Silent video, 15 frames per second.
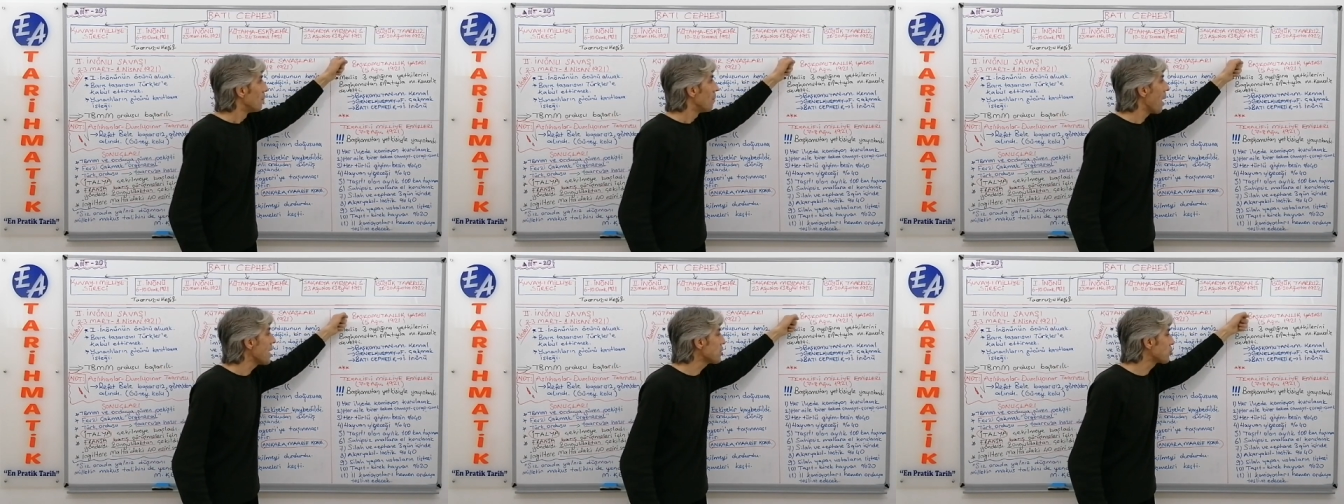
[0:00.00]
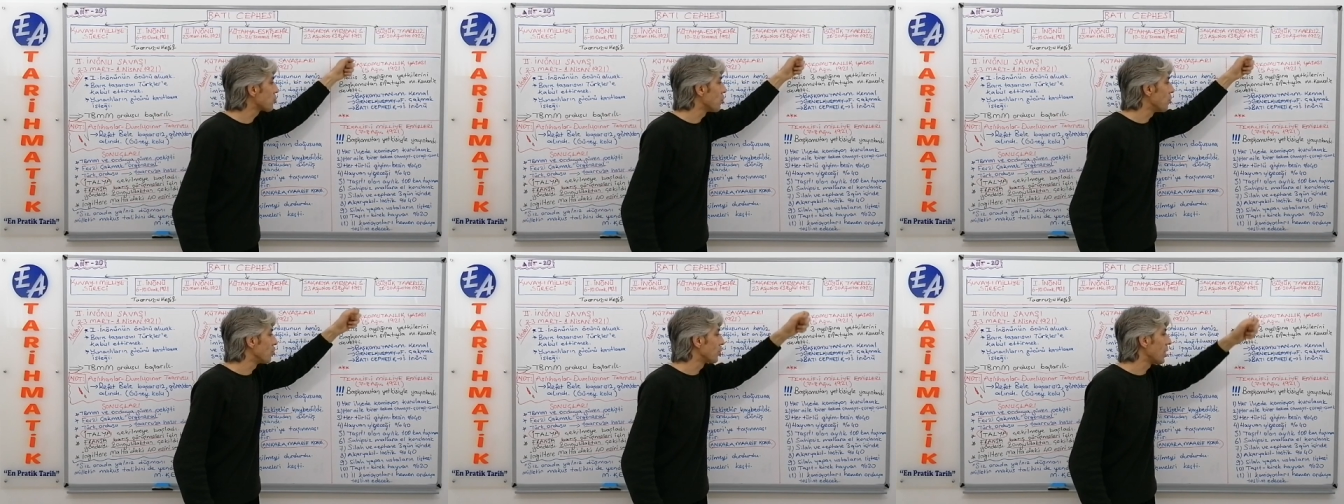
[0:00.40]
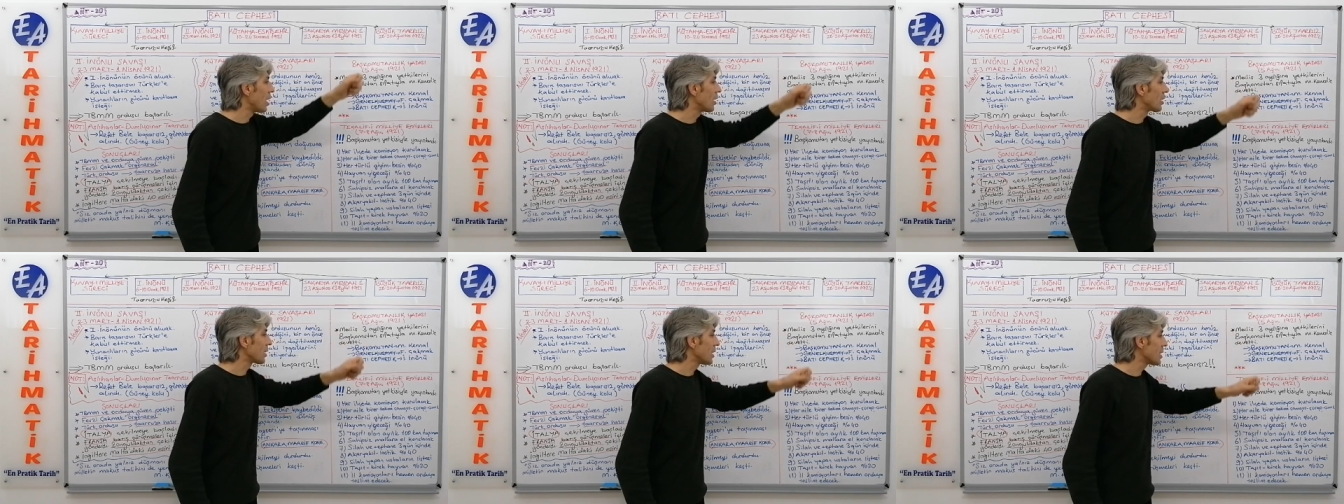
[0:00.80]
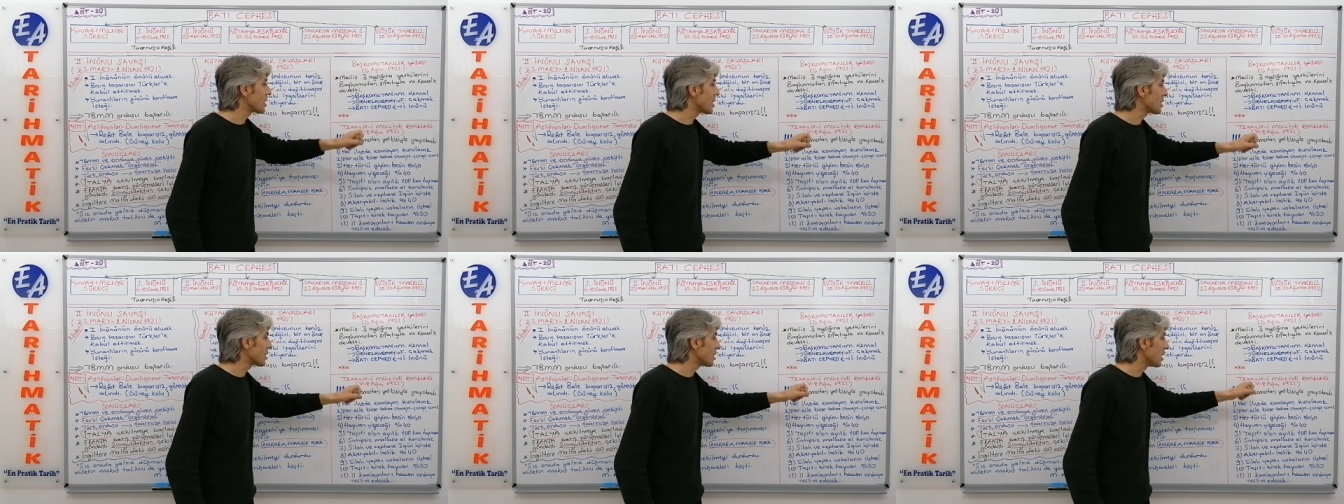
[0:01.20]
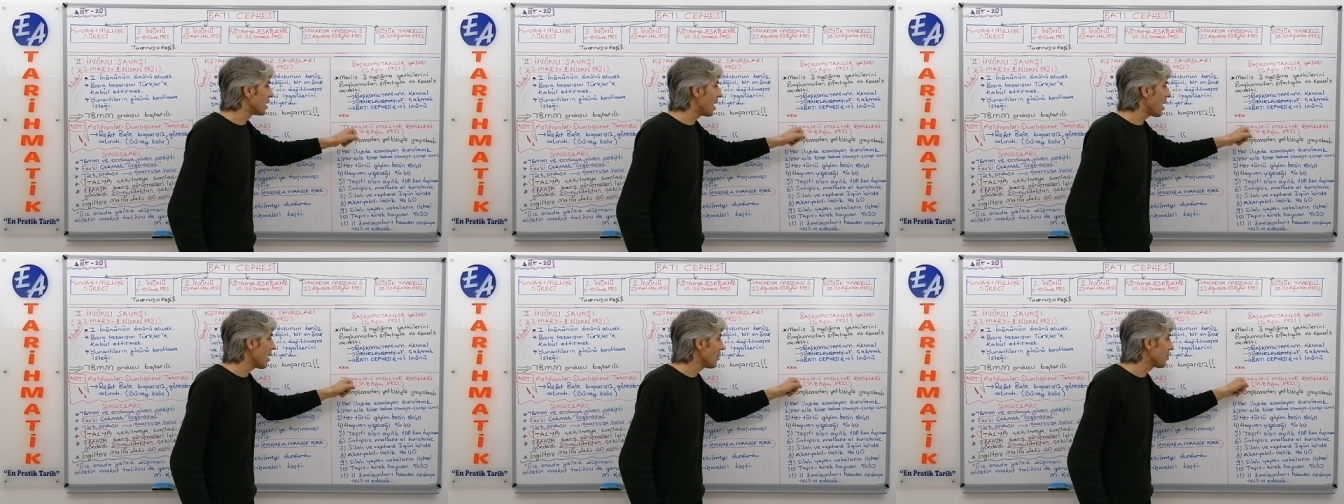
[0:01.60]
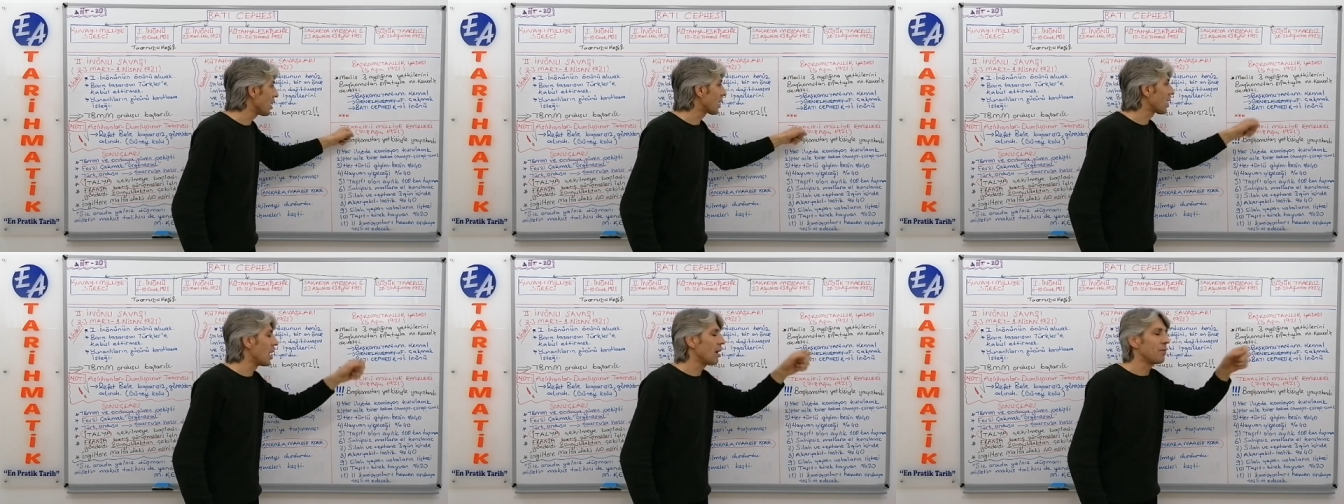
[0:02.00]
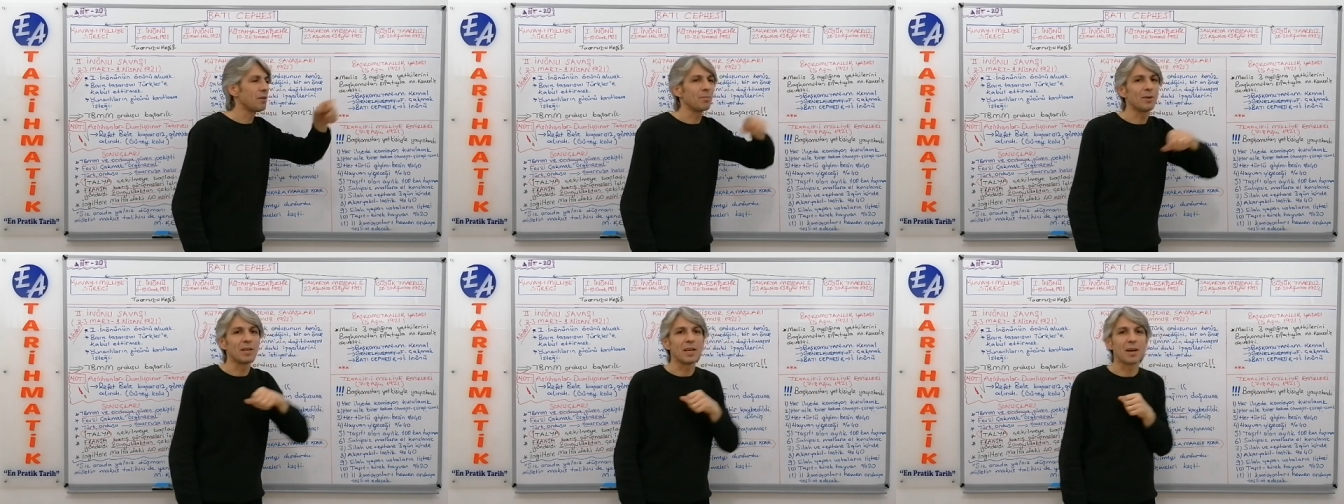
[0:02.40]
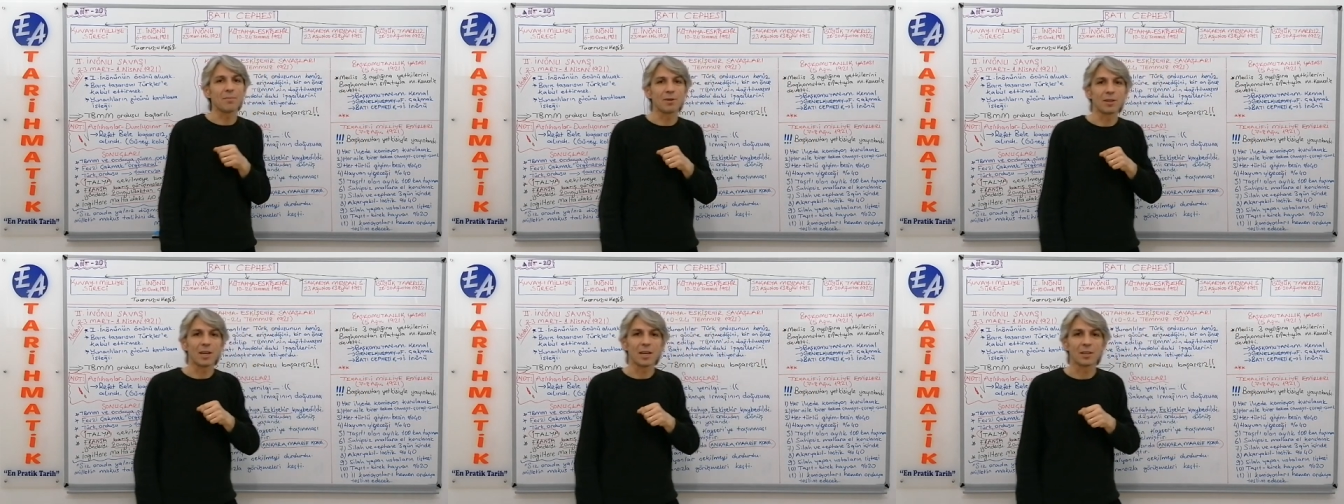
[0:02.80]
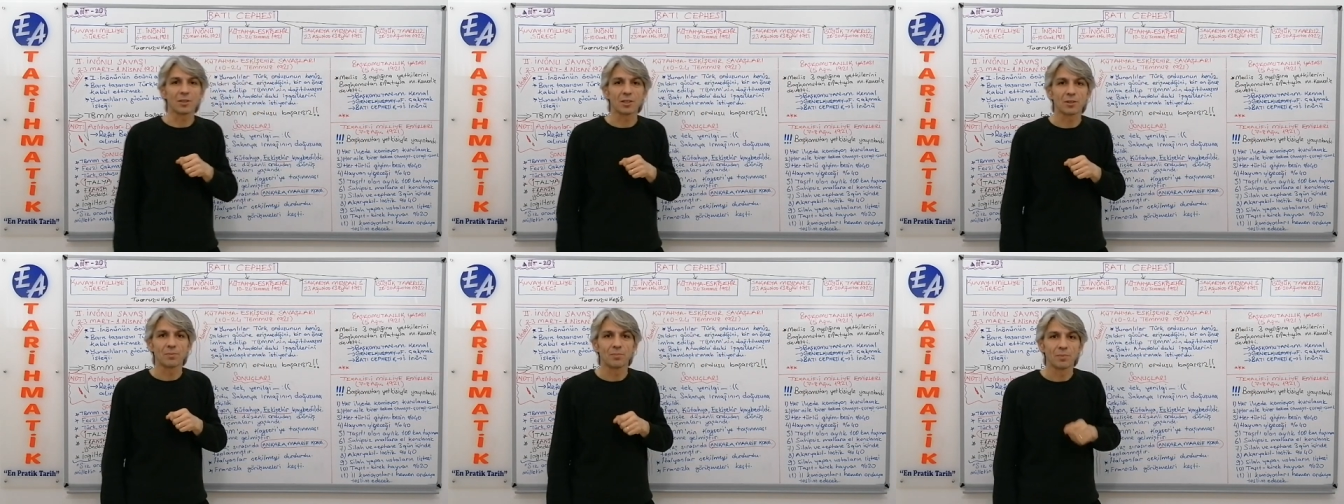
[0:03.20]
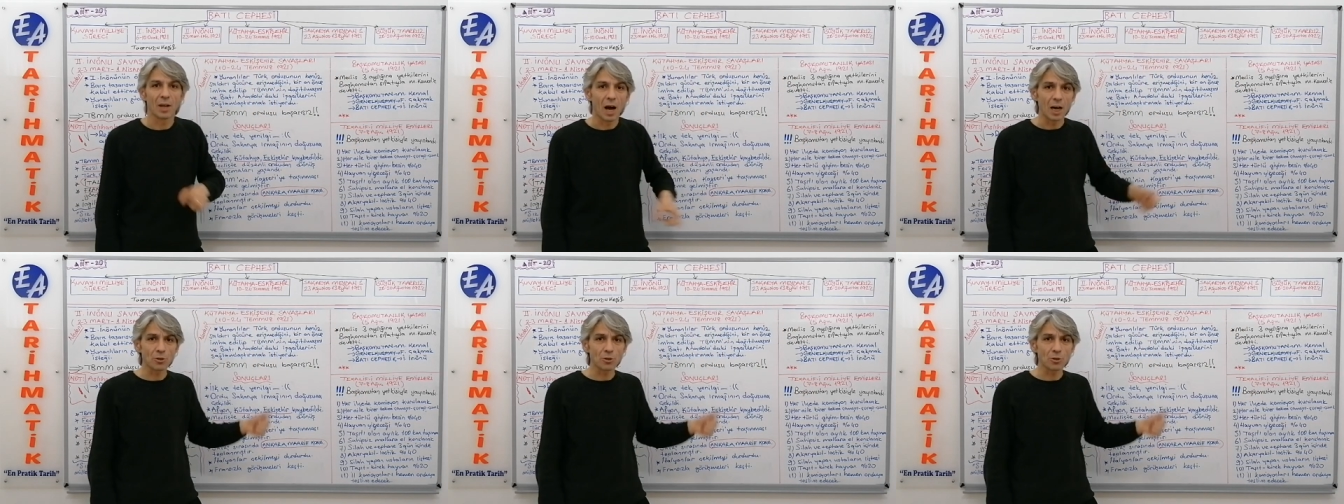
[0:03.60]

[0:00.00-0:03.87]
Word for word: başkomutanlık yasası ile tekalifi milli emirleridir.